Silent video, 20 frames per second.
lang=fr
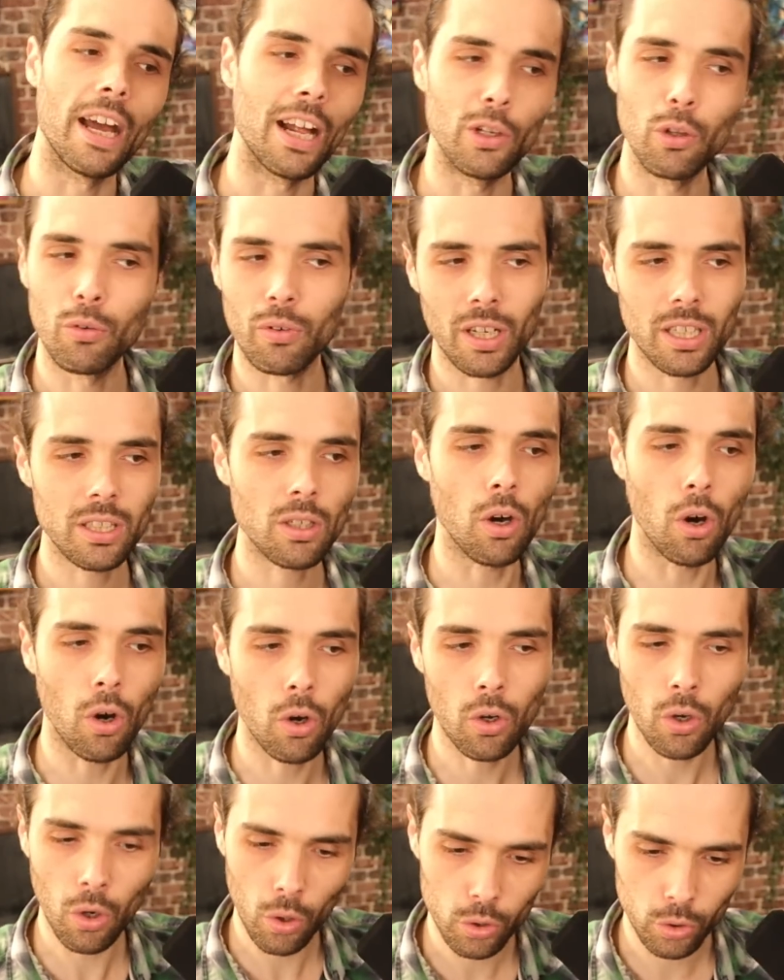Elle devrait être
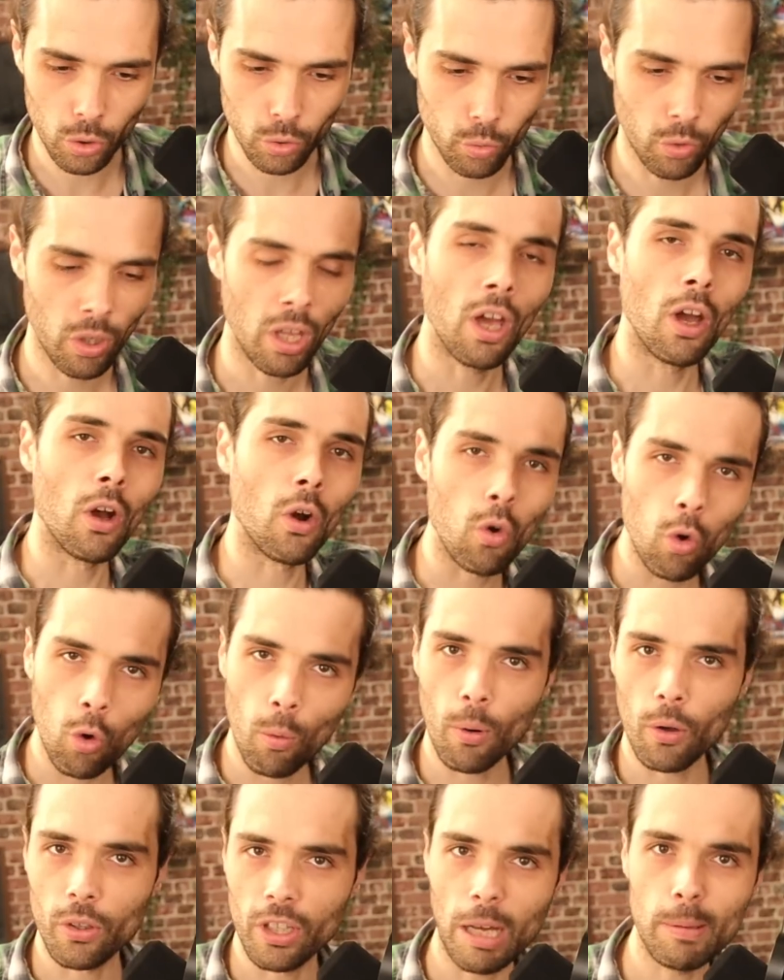encore aujourd'hui
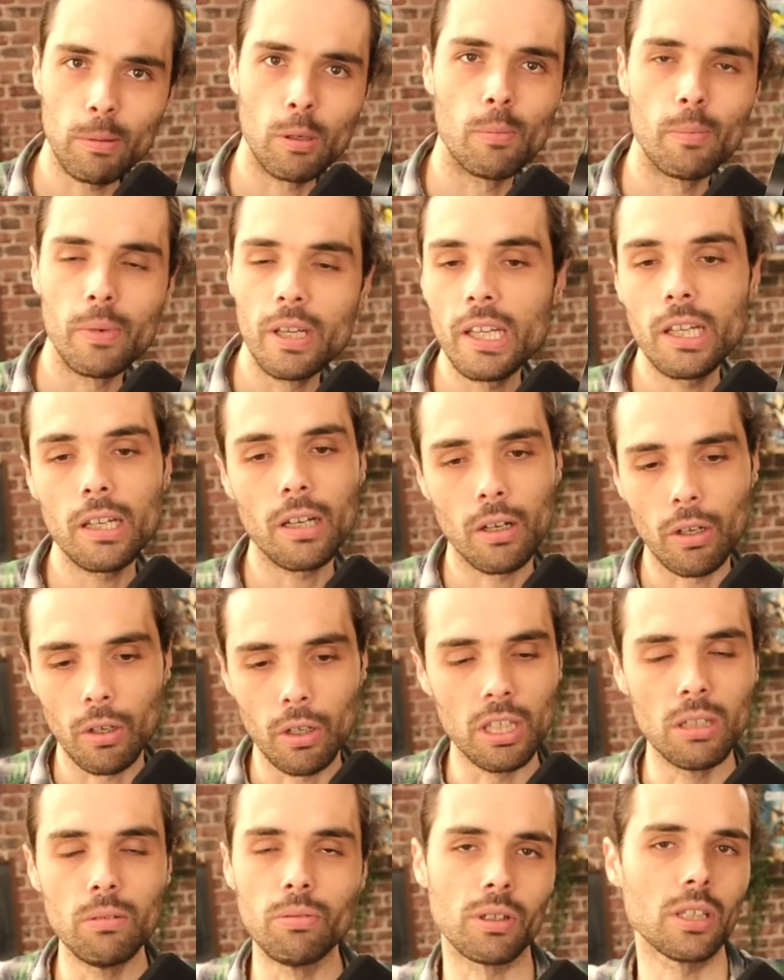commandable, mais
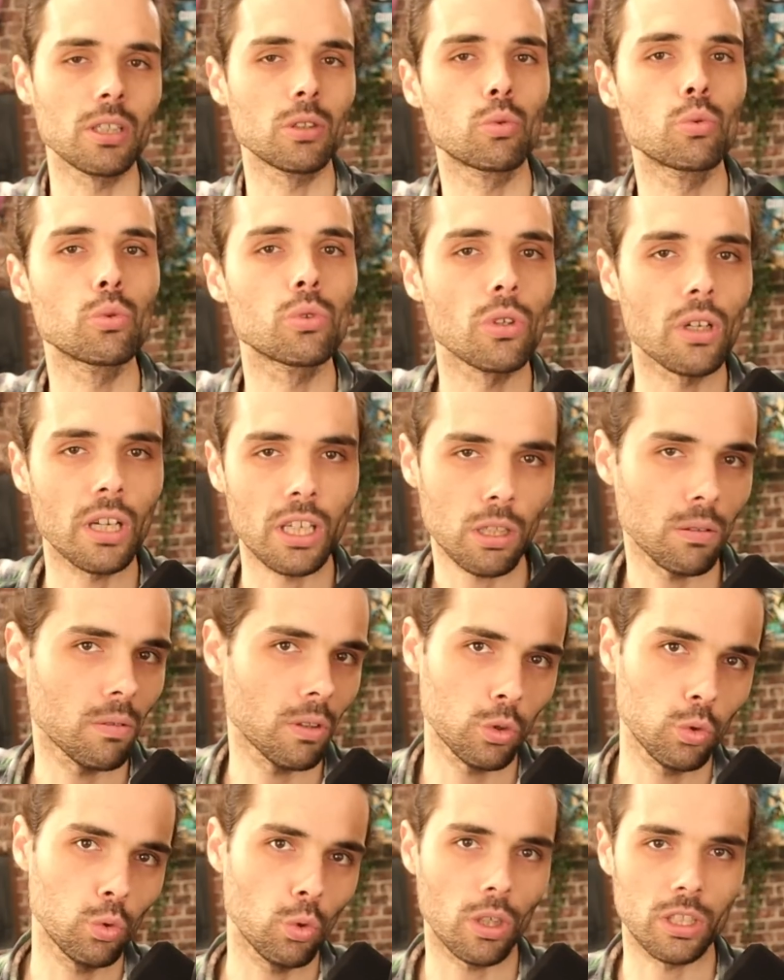livrée sous
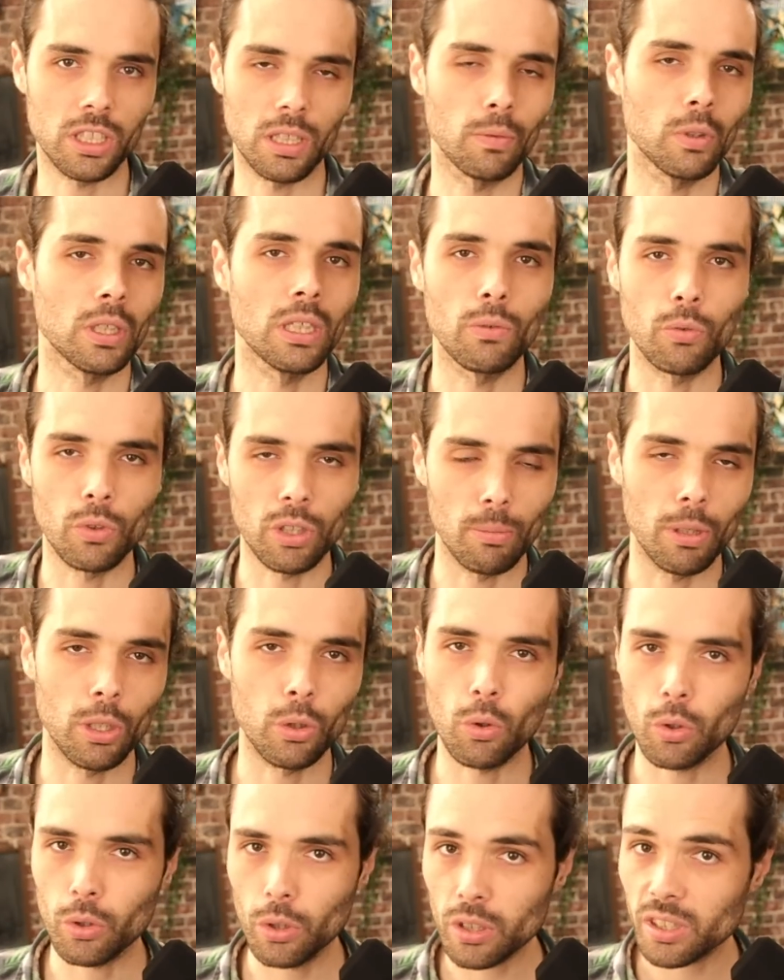180 jours. À chaque fois qu'ils font des
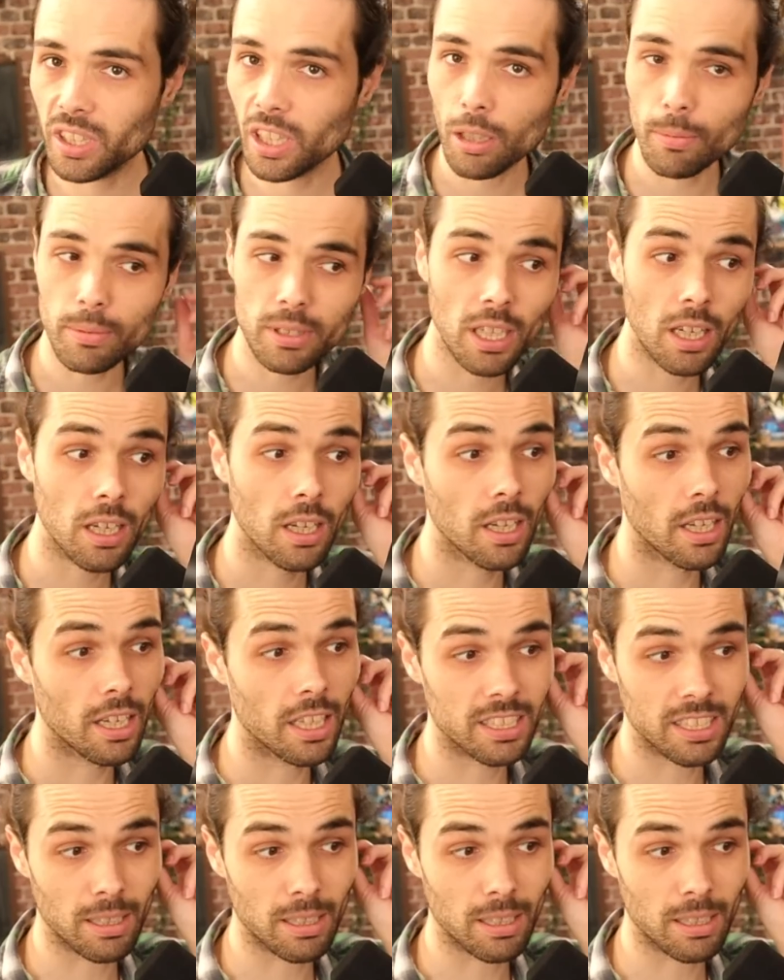mail to order, c'est comme ça.